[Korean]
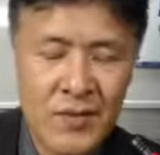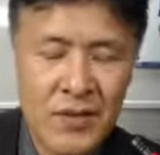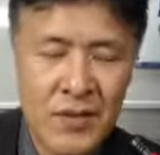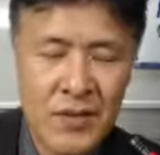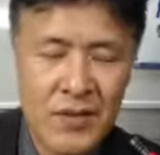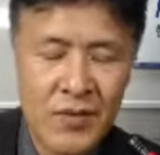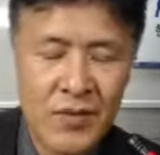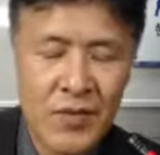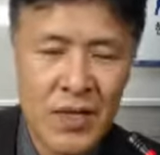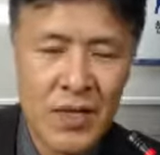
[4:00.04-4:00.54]

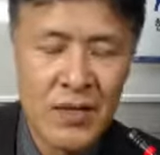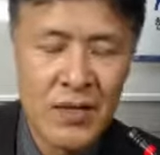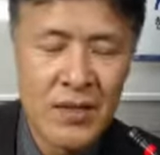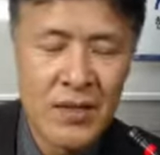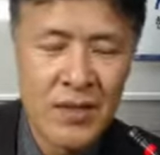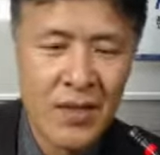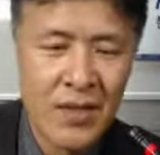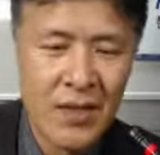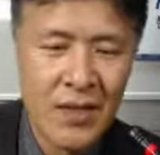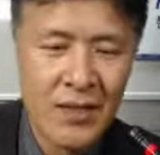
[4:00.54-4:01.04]
때문에
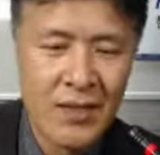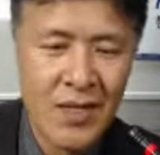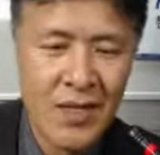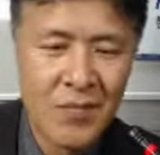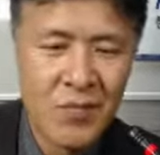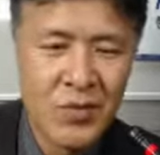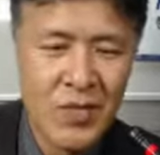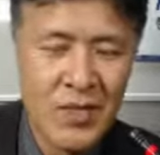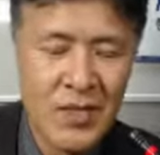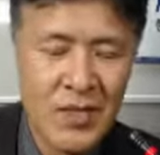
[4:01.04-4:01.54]

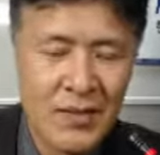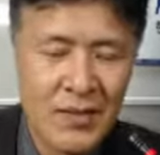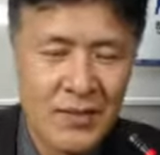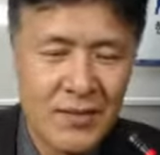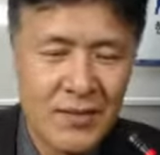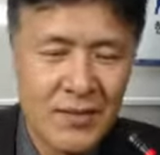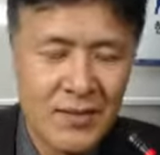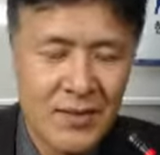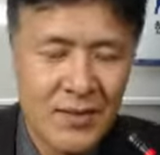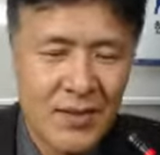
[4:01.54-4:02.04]

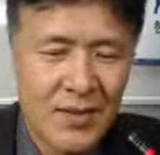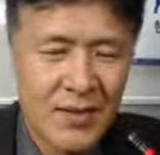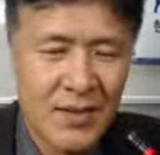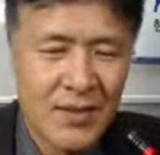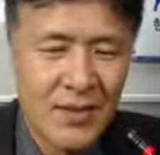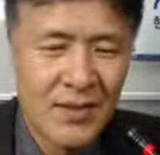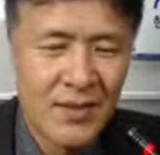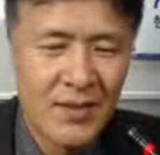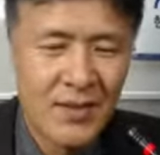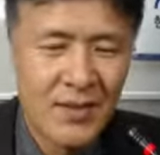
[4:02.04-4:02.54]
대표자는
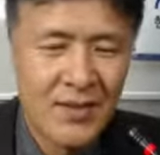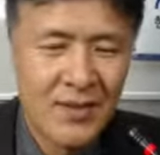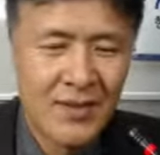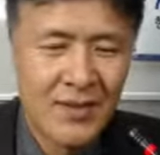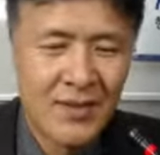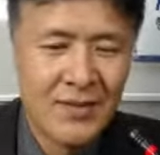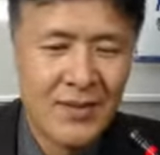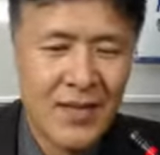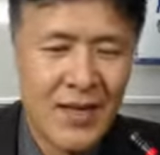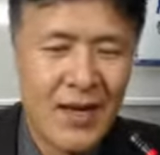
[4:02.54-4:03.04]

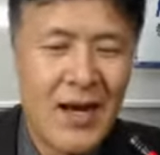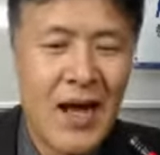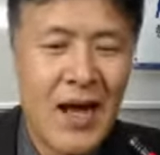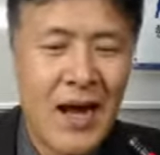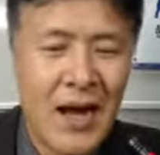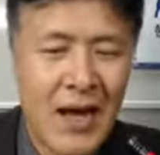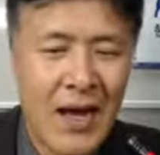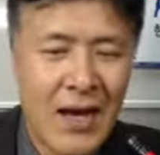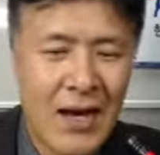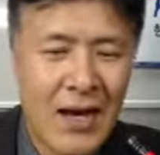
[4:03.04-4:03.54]
내가
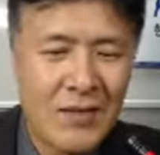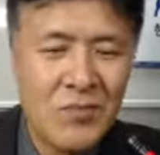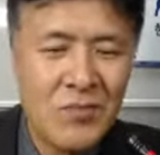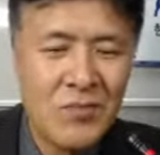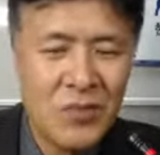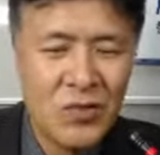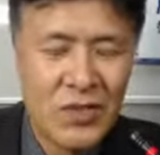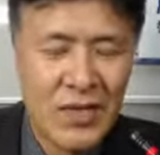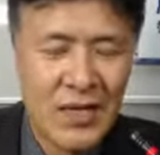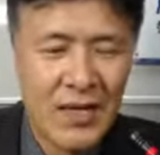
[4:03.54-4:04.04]
하던
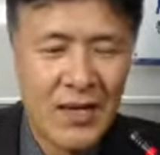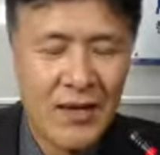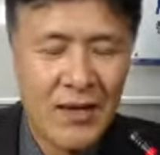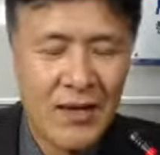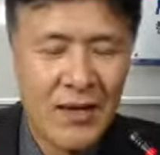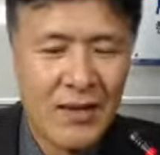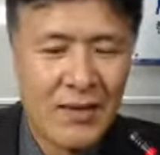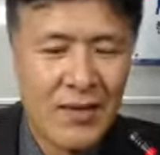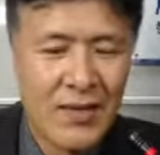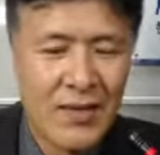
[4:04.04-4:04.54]
분야
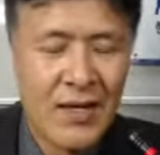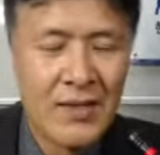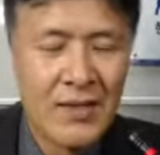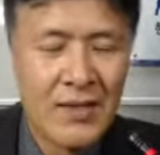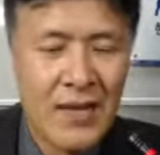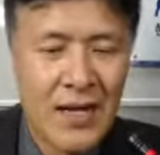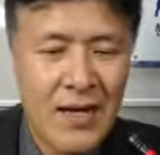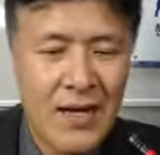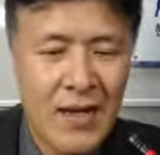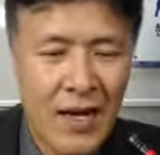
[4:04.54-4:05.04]
내가
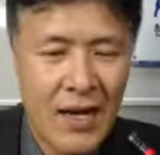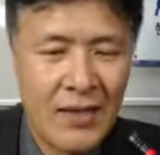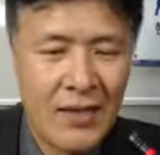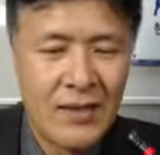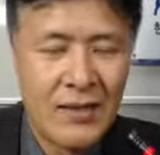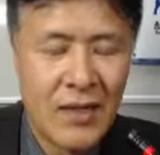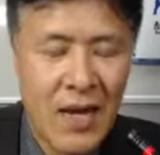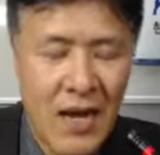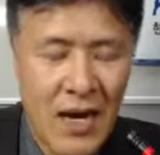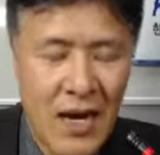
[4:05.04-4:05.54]
잘
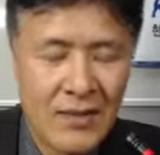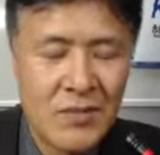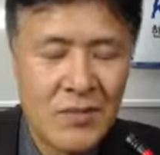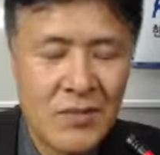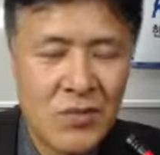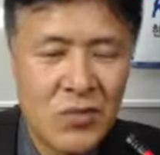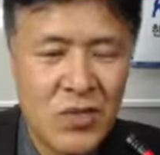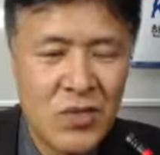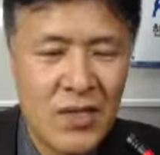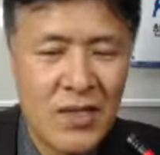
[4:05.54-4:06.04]
알, 던
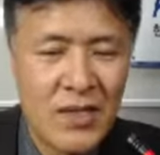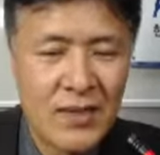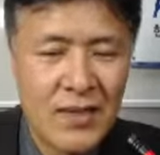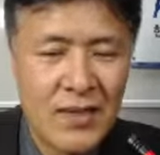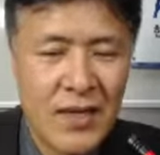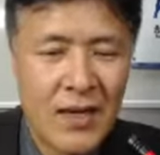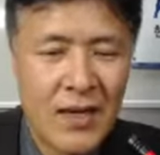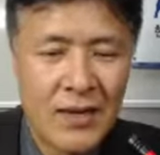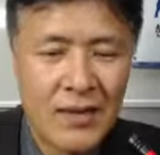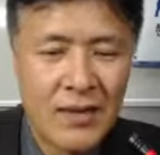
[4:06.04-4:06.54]
분야를 갖다
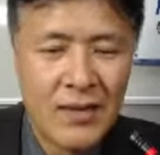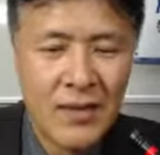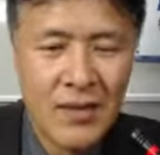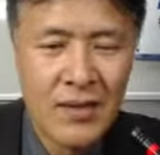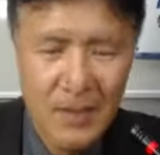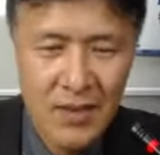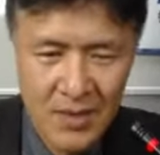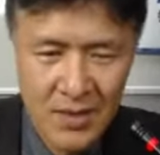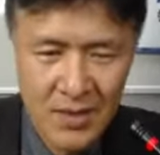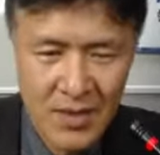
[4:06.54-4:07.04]
하는
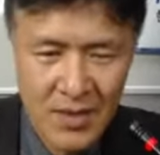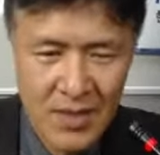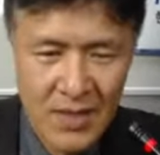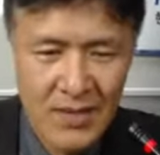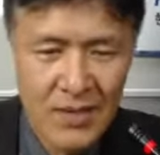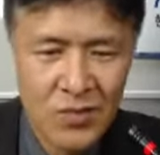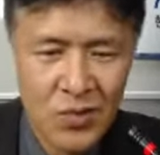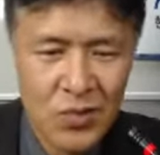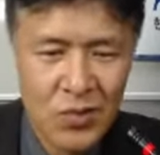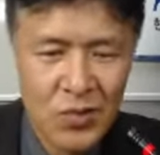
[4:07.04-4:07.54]
게
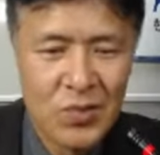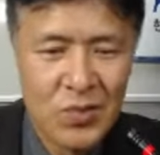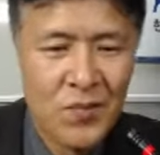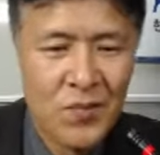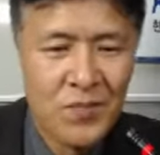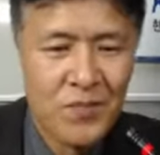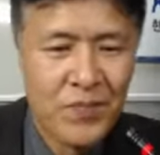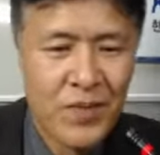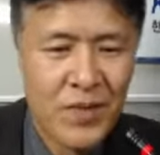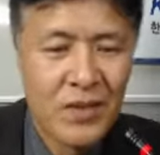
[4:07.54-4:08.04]
가장 좋죠.
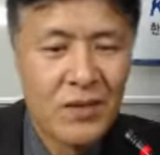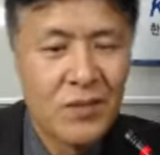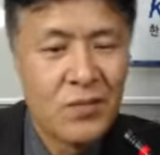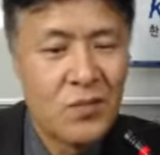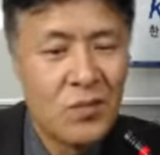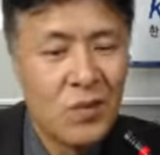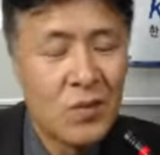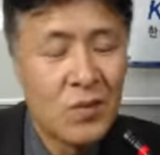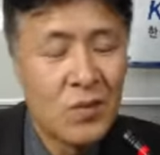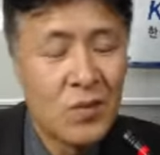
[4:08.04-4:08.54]

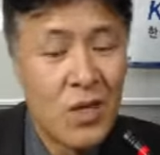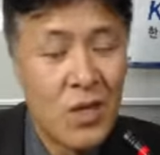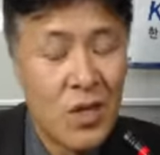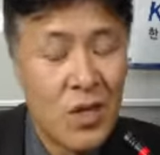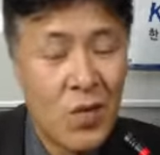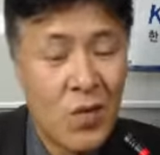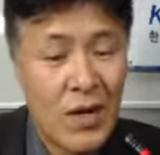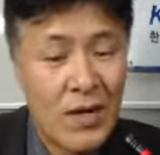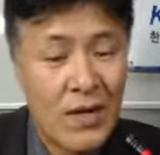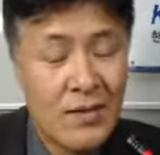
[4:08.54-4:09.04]
그리고
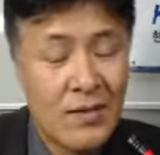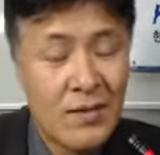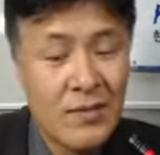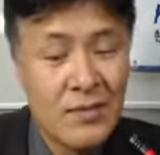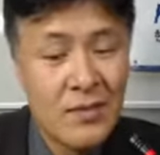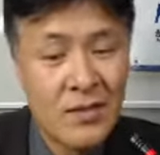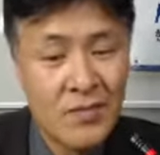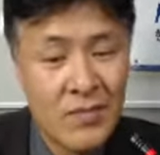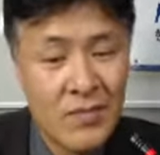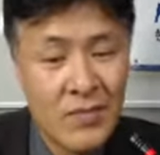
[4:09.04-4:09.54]
관리
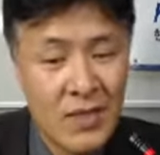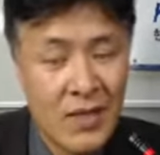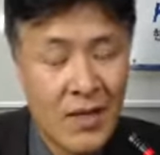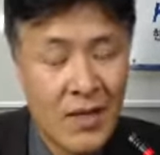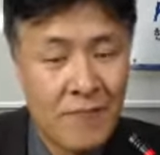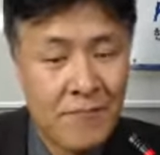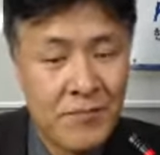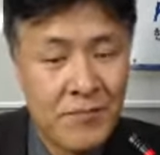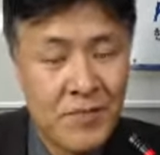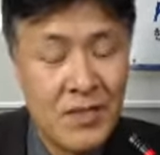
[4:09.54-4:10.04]
능력입니다.
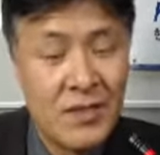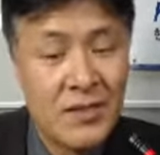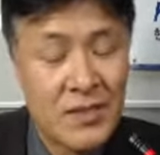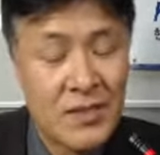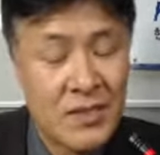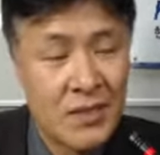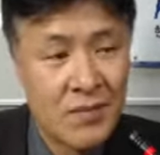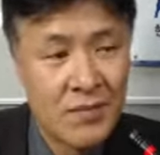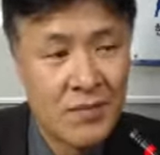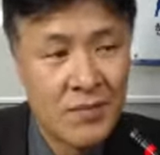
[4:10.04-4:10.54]

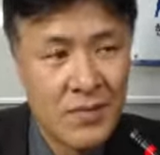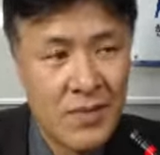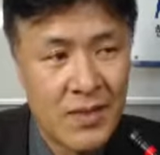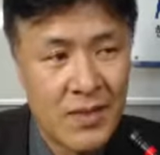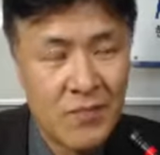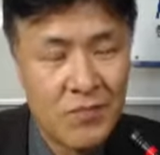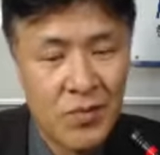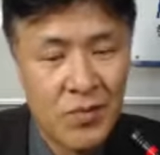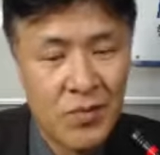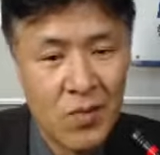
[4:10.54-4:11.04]
리더십,
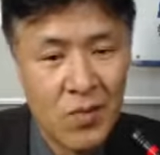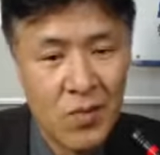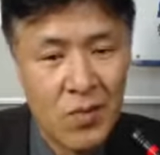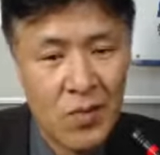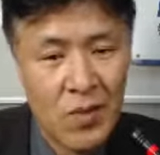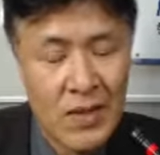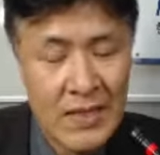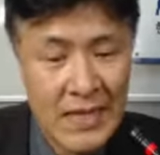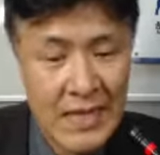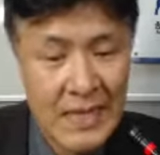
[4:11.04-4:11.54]
대표
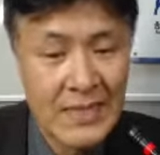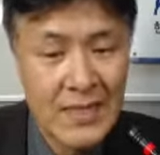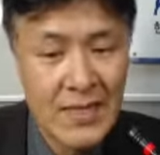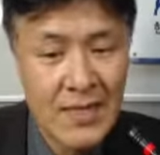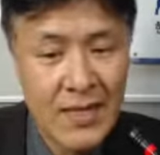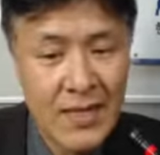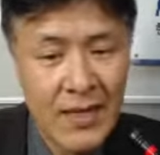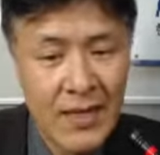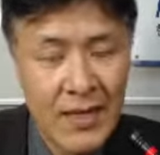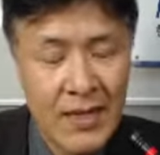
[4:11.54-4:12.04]

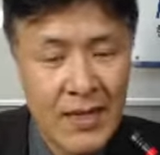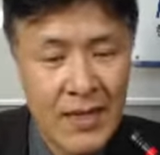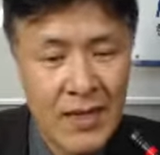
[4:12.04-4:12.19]
사장의